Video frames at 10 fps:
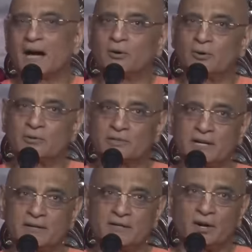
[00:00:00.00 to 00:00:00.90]
এখন
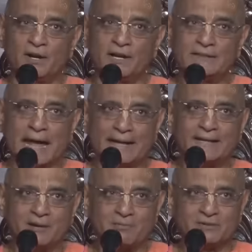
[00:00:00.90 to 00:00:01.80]
সেই হৃদয়ে ধ্যানের